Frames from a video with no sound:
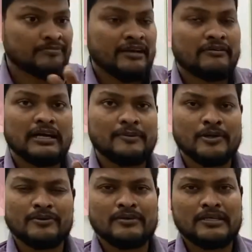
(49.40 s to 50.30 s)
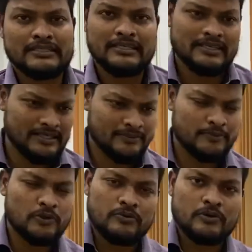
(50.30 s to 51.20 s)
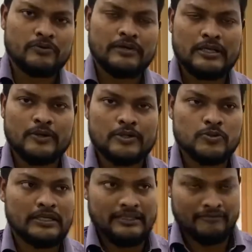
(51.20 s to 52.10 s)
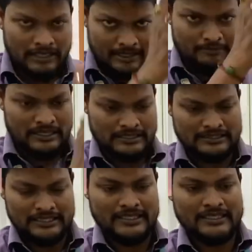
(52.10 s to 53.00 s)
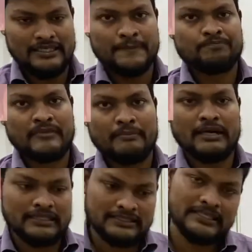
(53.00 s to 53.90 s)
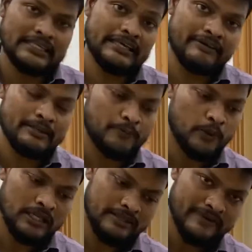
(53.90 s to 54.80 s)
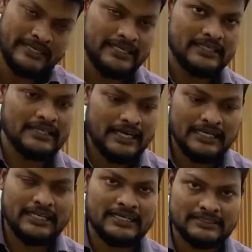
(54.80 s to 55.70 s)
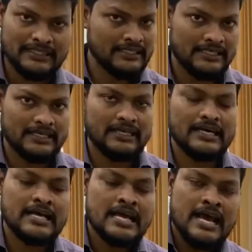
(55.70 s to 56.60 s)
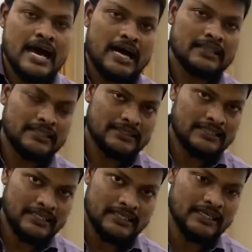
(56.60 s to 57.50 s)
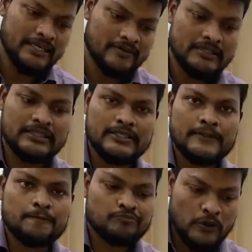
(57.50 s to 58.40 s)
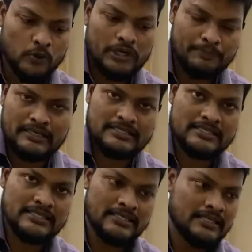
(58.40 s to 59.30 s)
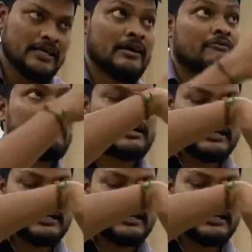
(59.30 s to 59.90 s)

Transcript: வாழை மரம் ஐ திங்க் நான் போன ஒரு வீடியோவில் கூட சொல்லியிருந்தேன் வாழை மரத்தில் மரத்தை ஈவினிங் போல் அதை வெட்டிட்டு அடியில் இருக்க தண்டு இருக்கு இல்லையா அந்த தண்டில் வந்து குழி பறித்து வாழை